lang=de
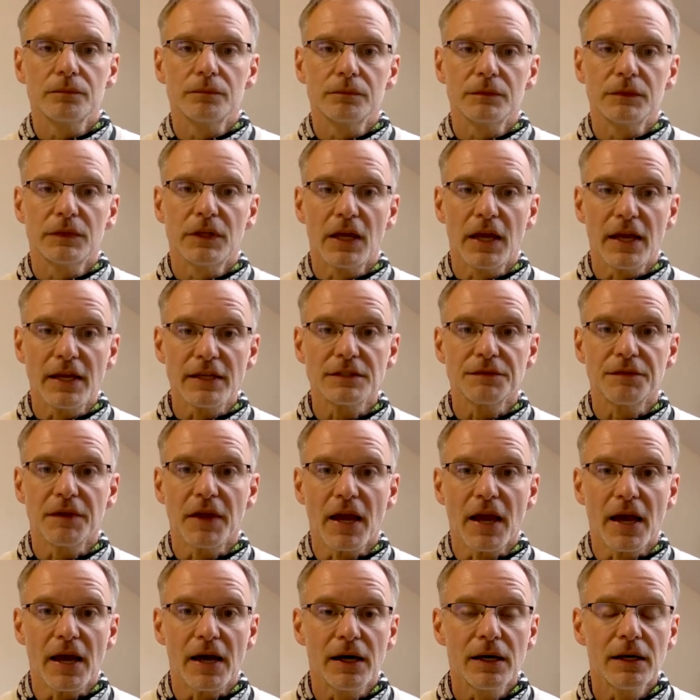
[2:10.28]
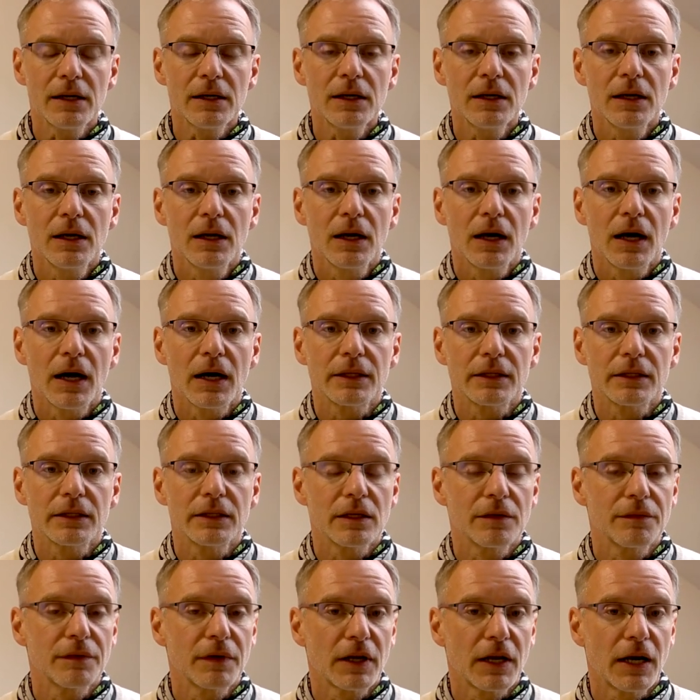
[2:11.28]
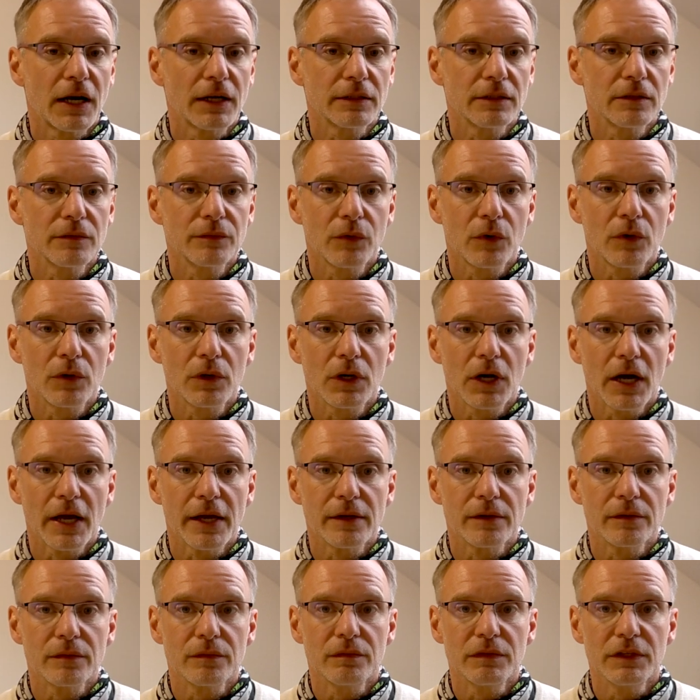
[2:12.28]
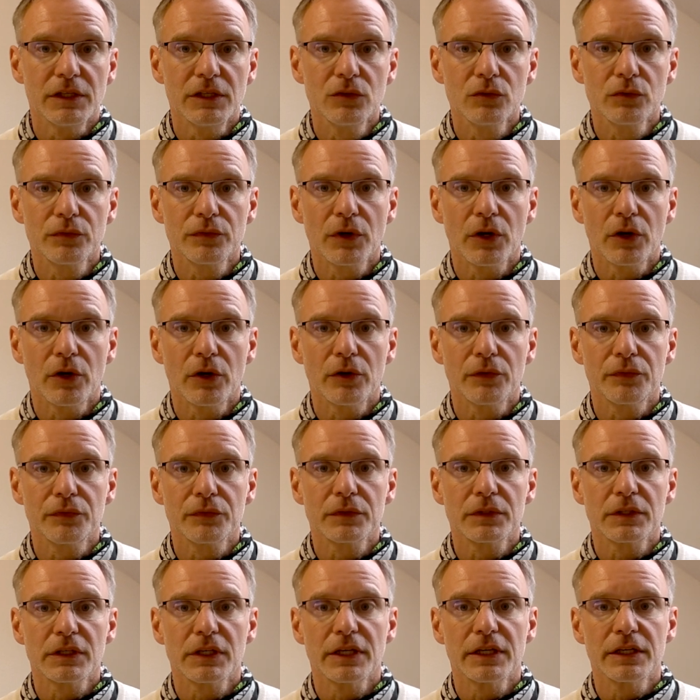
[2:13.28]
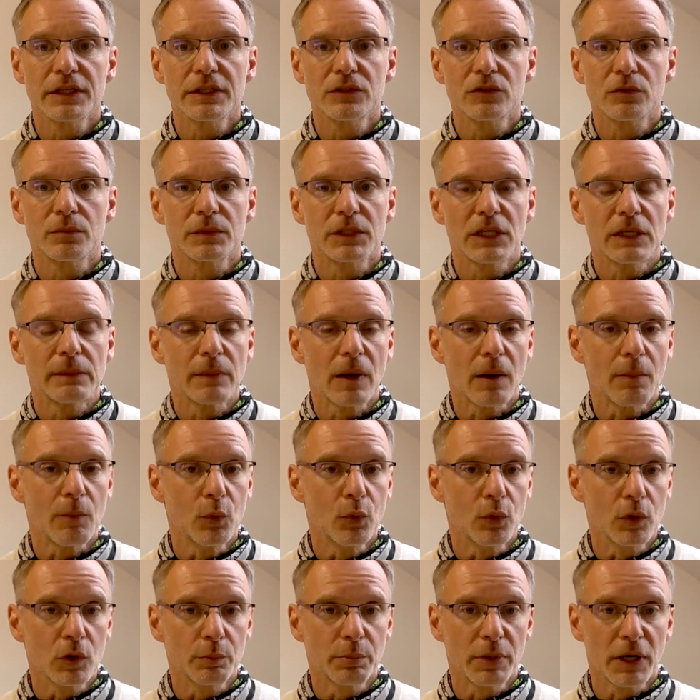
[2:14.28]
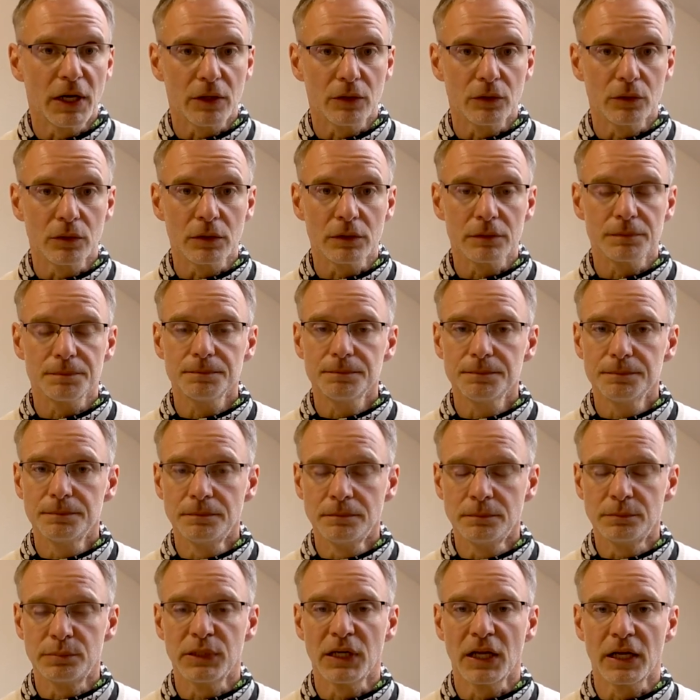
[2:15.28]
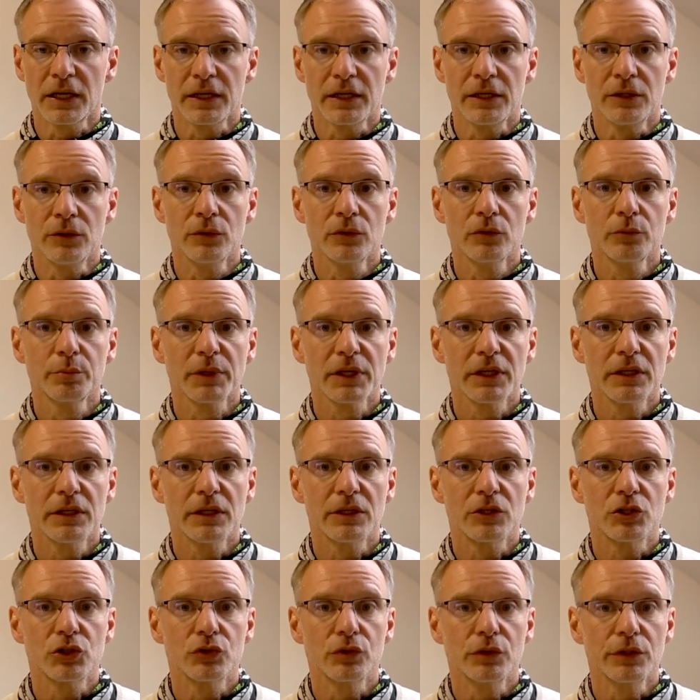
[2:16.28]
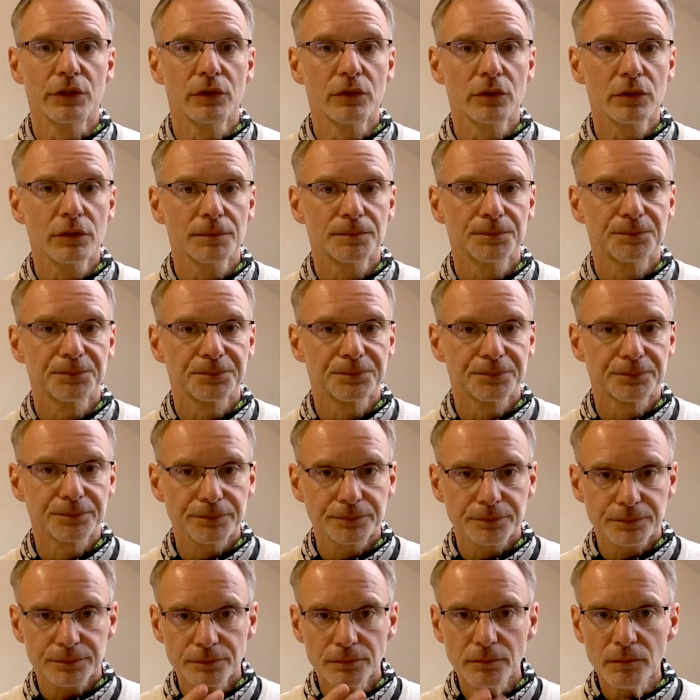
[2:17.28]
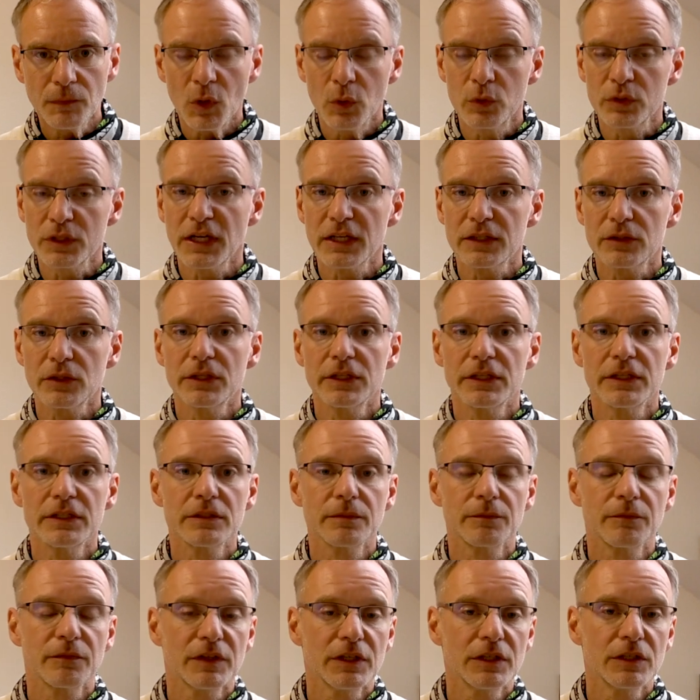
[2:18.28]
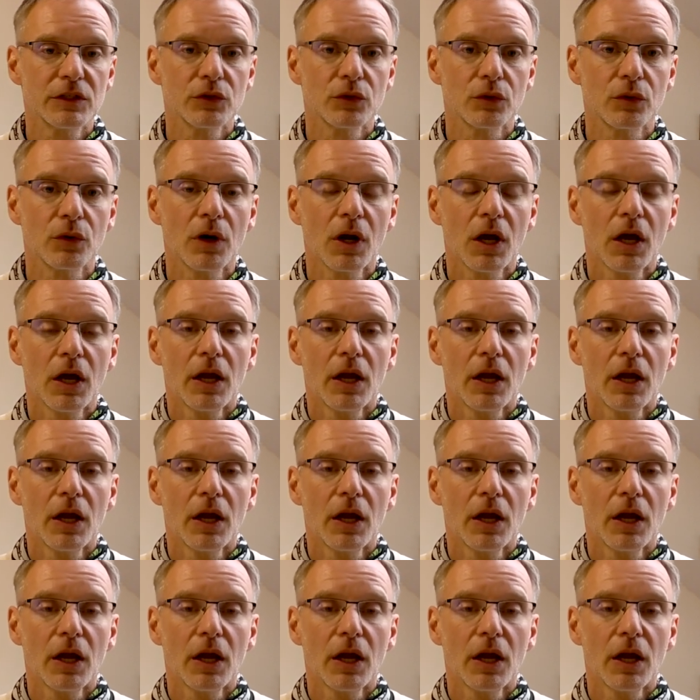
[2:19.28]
Der SWR hat in der vergangenen Woche ein Video veröffentlicht zum Thema Mogelpackung, Plug-in-Hybride, Entschuldigung, und hat in diesem Video